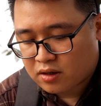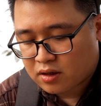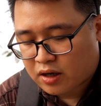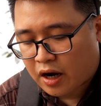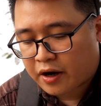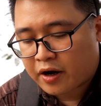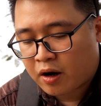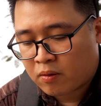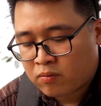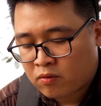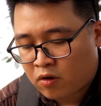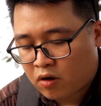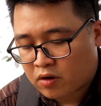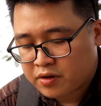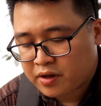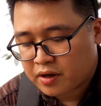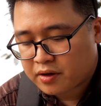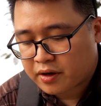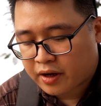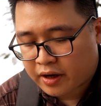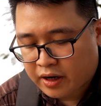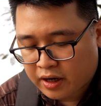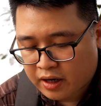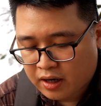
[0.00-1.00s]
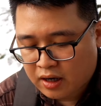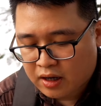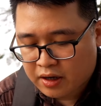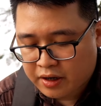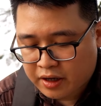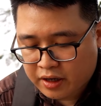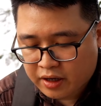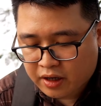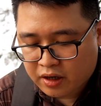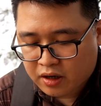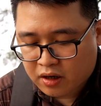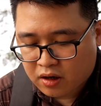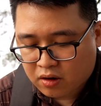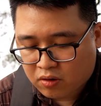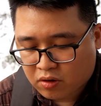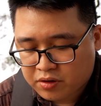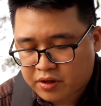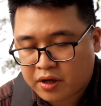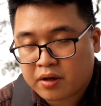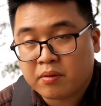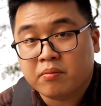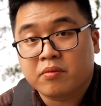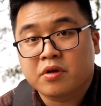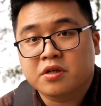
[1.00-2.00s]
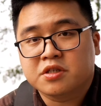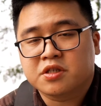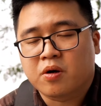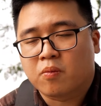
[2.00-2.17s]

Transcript: Canon họ thiết kế là để có thể mình